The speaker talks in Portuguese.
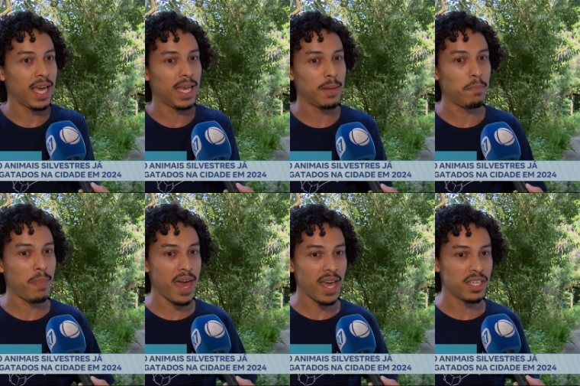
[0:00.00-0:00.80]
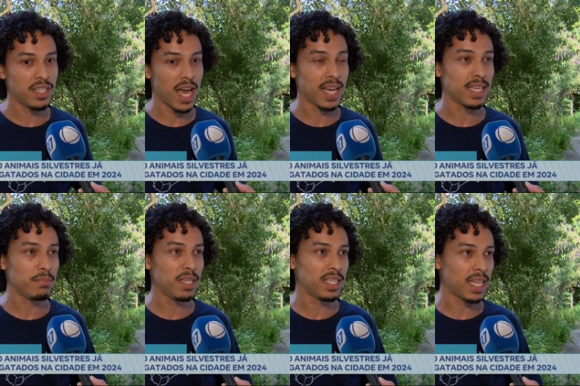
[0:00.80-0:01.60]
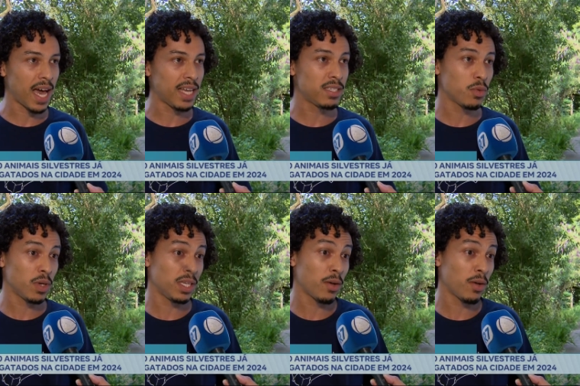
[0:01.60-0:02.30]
ele perde as habilidades ou ele